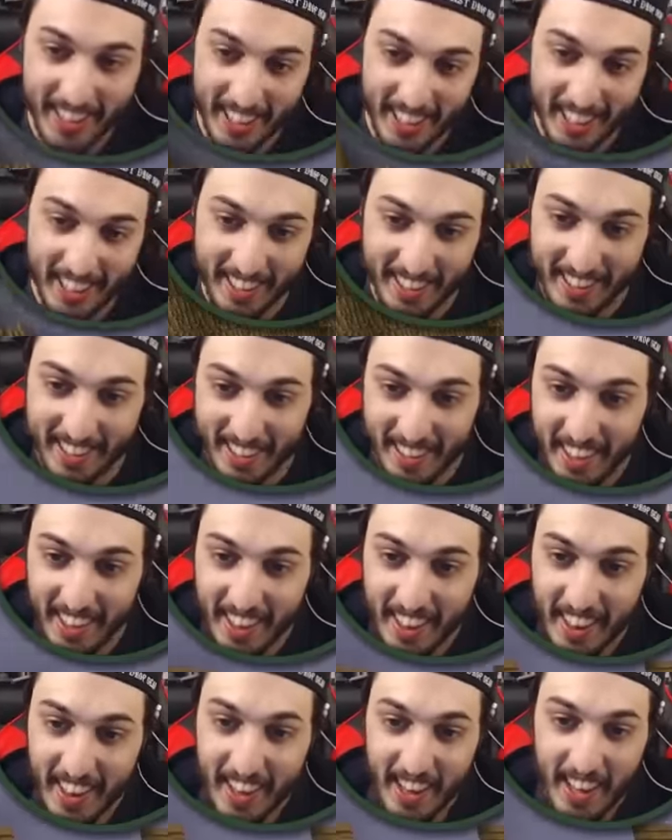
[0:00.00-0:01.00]
cioè, non...
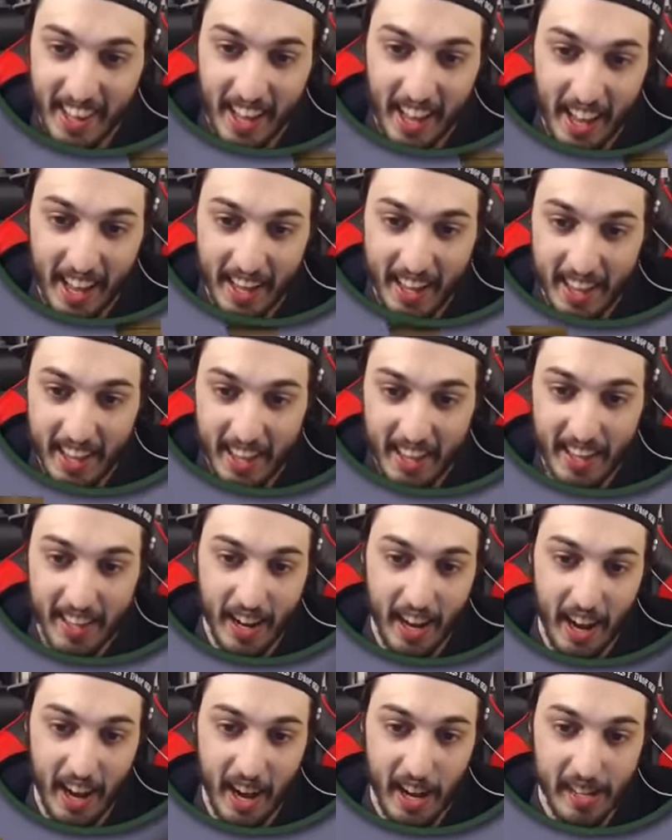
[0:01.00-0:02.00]

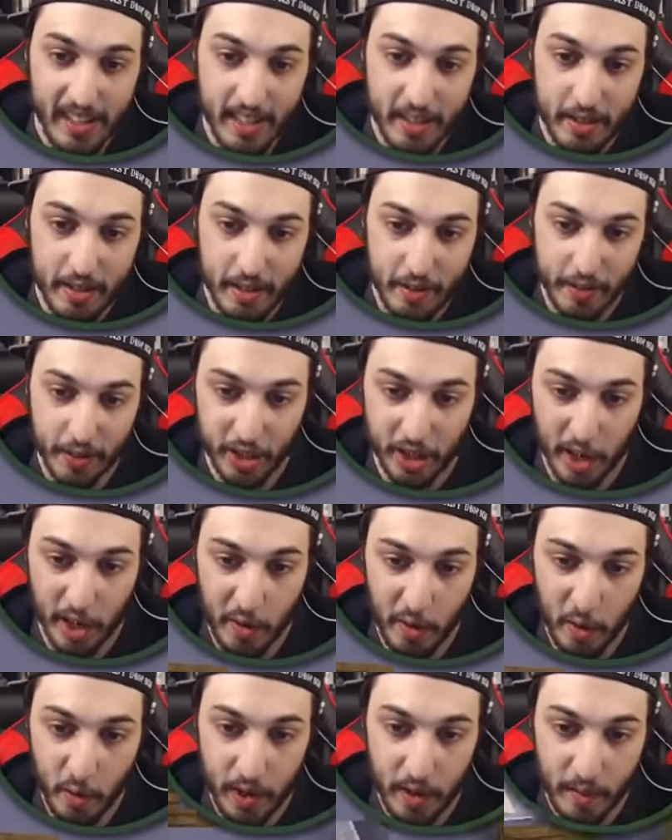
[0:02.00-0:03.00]
Uh, sai cosa
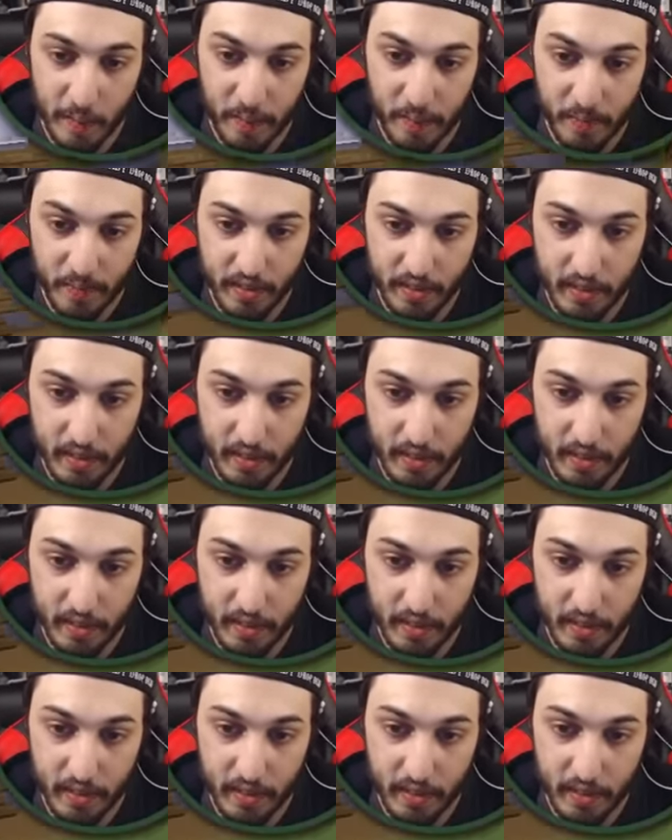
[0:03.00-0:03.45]
facciamo qui?